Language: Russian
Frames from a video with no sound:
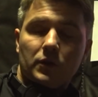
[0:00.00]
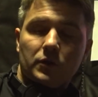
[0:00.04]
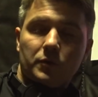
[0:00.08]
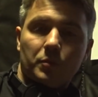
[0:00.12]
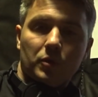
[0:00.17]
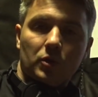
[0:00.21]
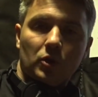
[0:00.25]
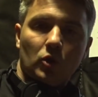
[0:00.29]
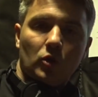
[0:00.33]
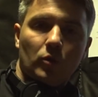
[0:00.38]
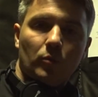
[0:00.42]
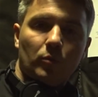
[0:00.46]
с
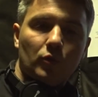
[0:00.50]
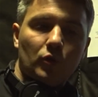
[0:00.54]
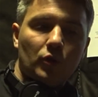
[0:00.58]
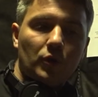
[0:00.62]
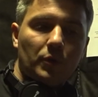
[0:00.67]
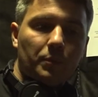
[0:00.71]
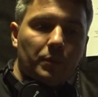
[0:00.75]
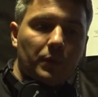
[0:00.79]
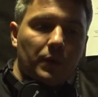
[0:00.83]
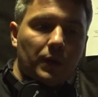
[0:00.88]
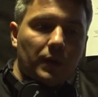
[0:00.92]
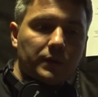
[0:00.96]
Спартаком он
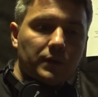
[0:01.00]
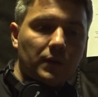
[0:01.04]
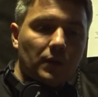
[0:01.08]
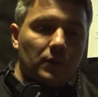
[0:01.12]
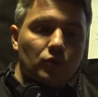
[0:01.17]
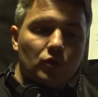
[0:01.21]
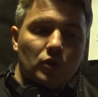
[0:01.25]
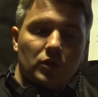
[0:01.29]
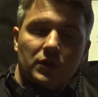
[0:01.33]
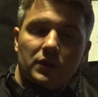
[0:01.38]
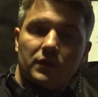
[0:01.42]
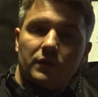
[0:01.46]
не показал,
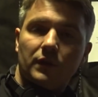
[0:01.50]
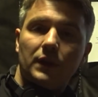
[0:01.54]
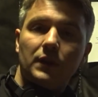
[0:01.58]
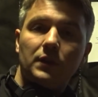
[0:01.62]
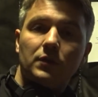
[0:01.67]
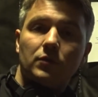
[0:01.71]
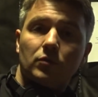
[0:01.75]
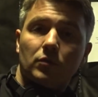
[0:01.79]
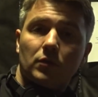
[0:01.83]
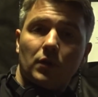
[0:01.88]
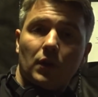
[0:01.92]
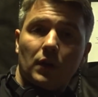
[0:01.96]
но сейчас
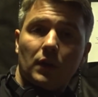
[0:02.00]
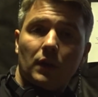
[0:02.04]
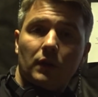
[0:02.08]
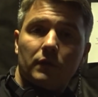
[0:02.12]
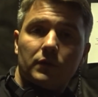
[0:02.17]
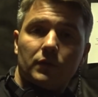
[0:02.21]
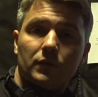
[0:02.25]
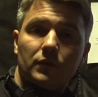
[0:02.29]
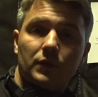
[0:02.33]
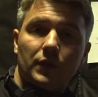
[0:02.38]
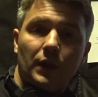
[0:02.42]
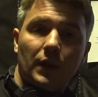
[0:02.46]
свалить все на
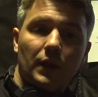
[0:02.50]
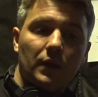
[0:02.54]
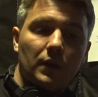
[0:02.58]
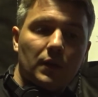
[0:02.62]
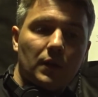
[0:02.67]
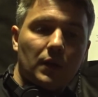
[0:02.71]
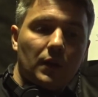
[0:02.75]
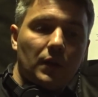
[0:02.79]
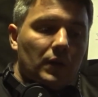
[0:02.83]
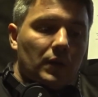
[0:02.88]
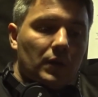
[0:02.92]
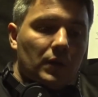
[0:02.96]
главного
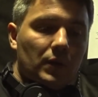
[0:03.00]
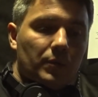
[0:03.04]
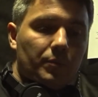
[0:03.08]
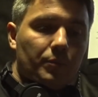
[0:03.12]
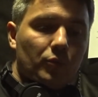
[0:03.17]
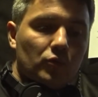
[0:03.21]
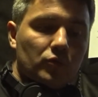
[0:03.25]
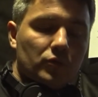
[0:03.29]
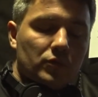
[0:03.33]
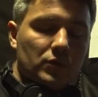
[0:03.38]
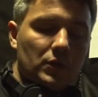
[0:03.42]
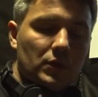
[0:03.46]
тренера а,
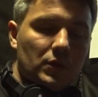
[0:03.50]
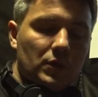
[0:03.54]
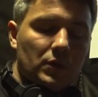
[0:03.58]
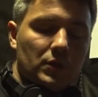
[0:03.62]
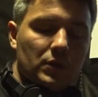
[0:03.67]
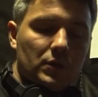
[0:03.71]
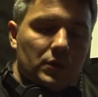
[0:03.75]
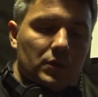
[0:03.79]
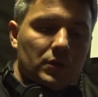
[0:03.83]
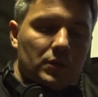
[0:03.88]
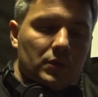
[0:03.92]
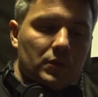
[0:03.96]

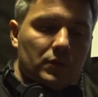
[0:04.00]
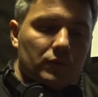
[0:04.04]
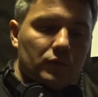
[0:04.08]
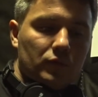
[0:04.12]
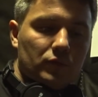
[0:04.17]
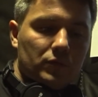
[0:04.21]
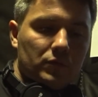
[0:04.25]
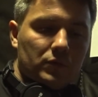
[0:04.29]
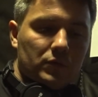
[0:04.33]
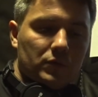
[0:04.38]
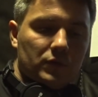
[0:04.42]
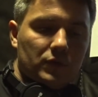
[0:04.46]
после э,
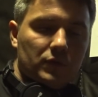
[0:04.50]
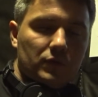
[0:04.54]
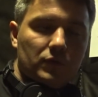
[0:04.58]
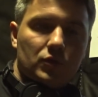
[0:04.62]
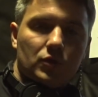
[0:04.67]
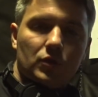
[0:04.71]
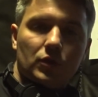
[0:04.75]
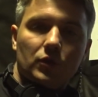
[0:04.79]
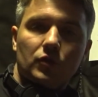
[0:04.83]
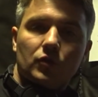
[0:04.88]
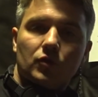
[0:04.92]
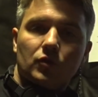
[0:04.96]
вот,
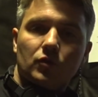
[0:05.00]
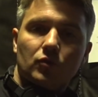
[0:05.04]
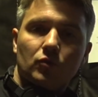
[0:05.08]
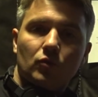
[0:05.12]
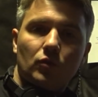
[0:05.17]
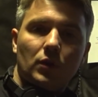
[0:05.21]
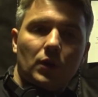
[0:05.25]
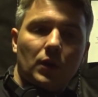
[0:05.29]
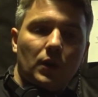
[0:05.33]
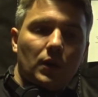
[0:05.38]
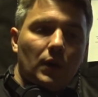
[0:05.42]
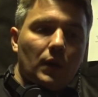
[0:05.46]
завершения
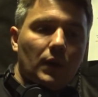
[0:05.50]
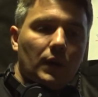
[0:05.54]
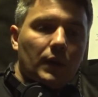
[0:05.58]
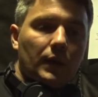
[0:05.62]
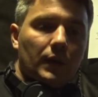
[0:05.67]
сезона,